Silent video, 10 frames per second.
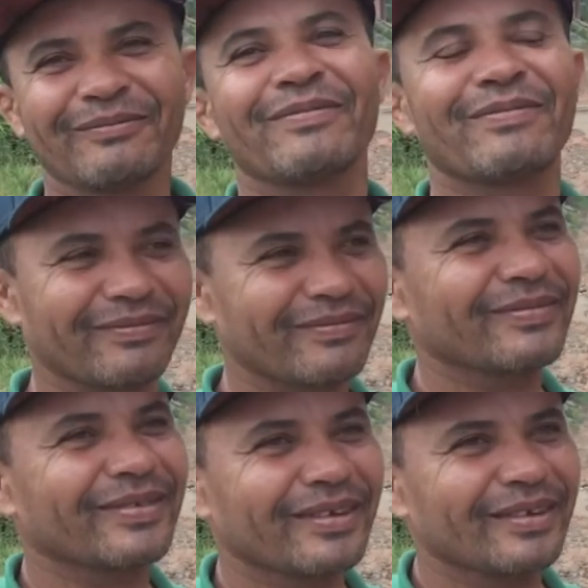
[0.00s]
Se a eleição
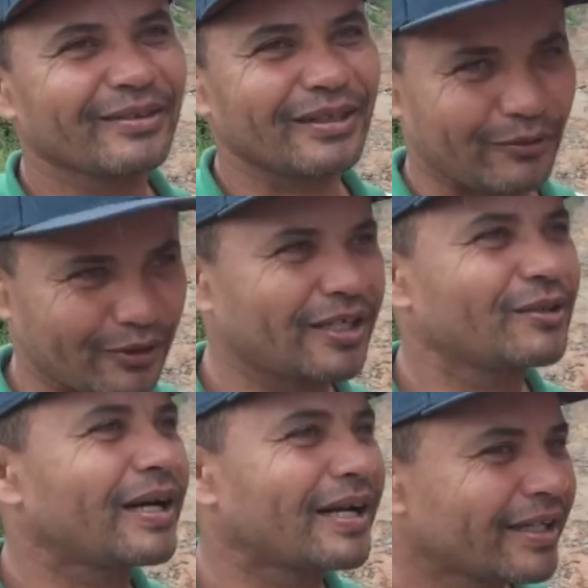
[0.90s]
fosse hoje, você votaria no
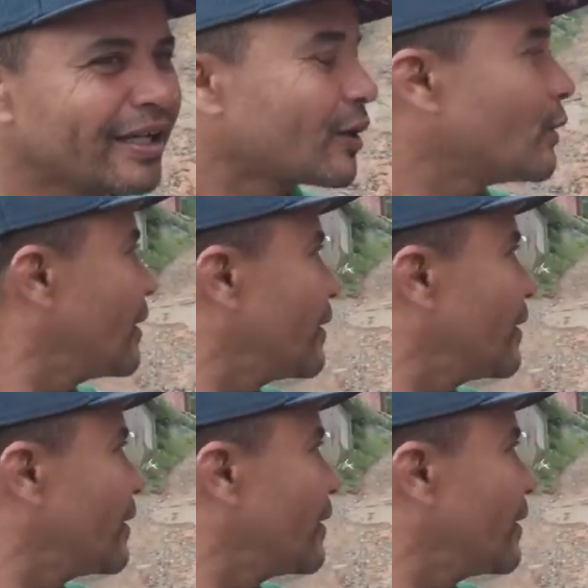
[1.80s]
Aires. Ih, olha lá, o carro